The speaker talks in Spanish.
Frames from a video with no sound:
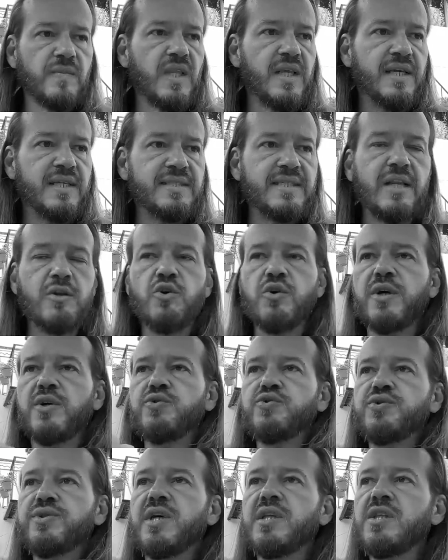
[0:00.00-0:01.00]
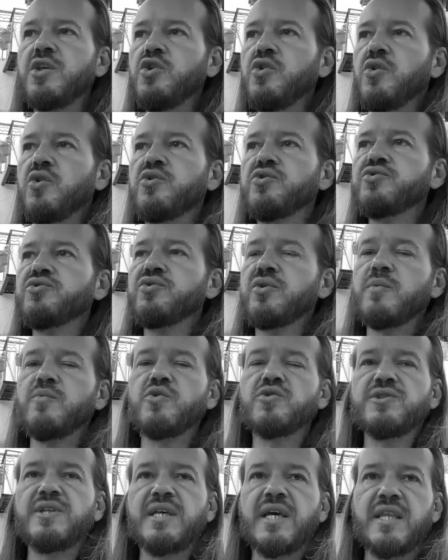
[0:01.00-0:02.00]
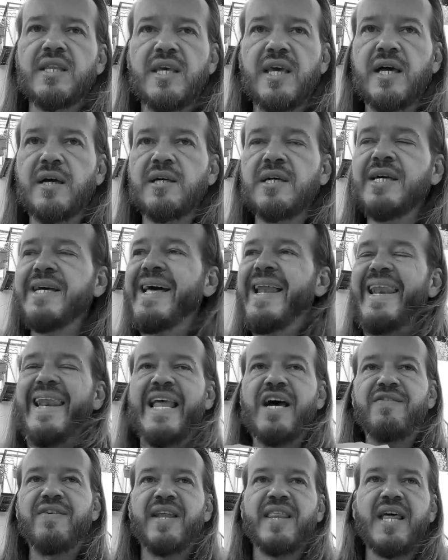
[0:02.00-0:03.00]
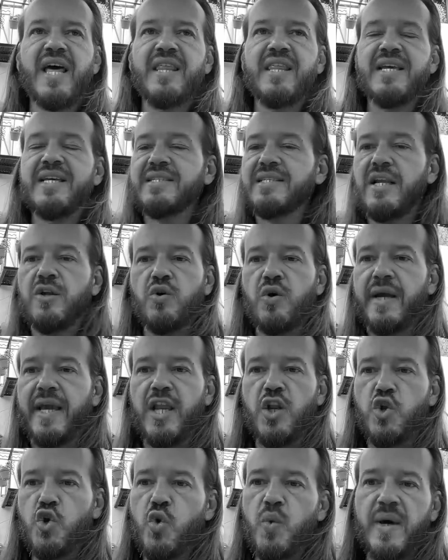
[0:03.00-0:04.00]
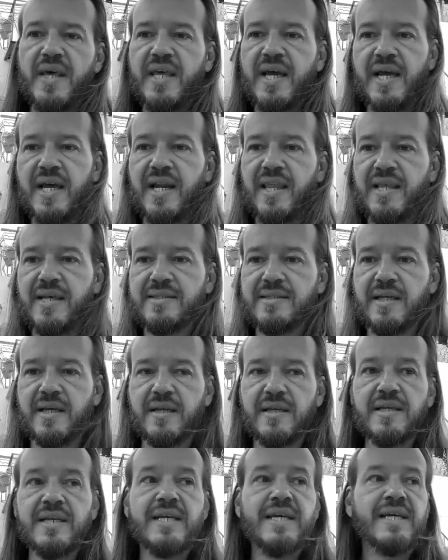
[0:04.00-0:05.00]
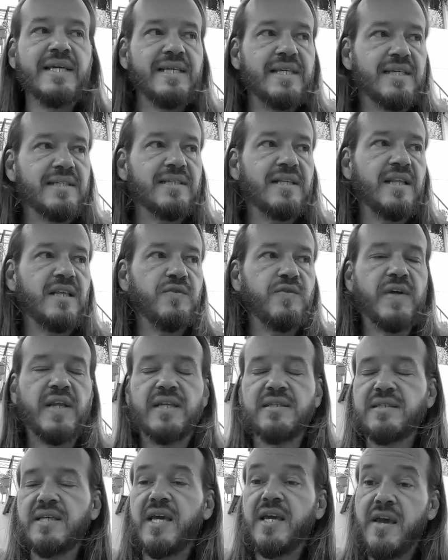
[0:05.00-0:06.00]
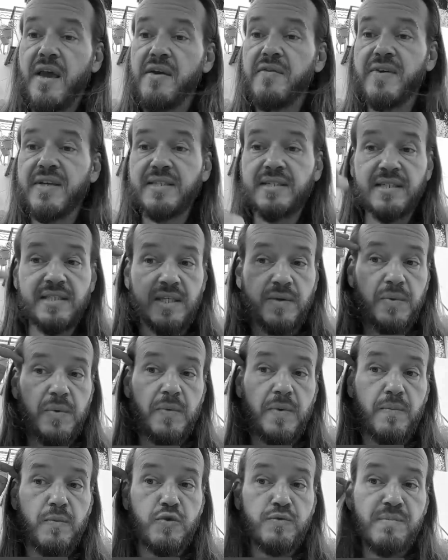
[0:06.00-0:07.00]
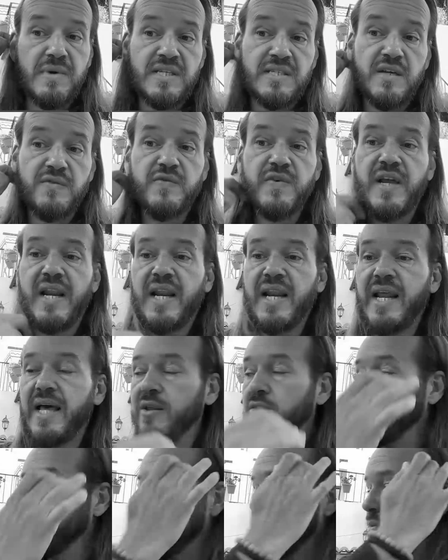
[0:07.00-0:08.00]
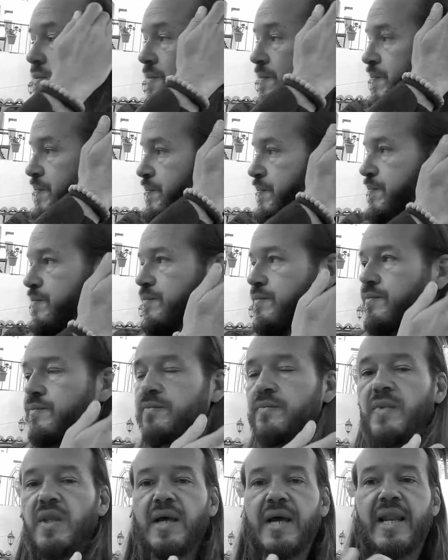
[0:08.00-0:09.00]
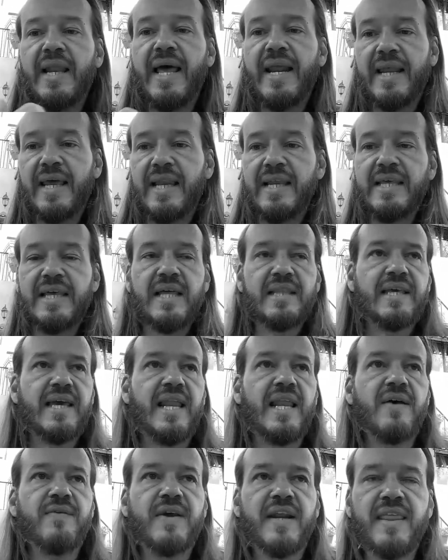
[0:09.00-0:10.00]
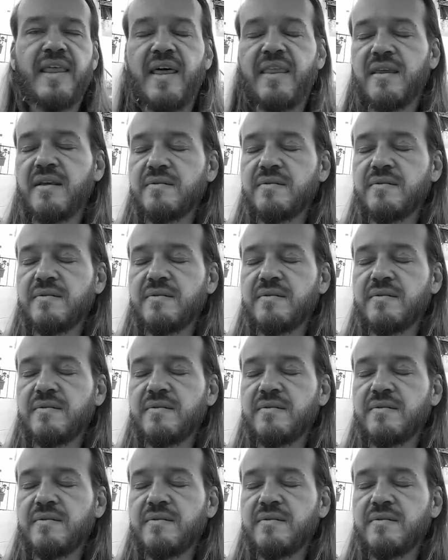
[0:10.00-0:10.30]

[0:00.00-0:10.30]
es algo que usted y yo construimos día a día. La verdad es algo que no va a dejar de hacer. Y esa es la diferencia. Y hay veces que vivimos más aferrados a la realidad que a la verdad.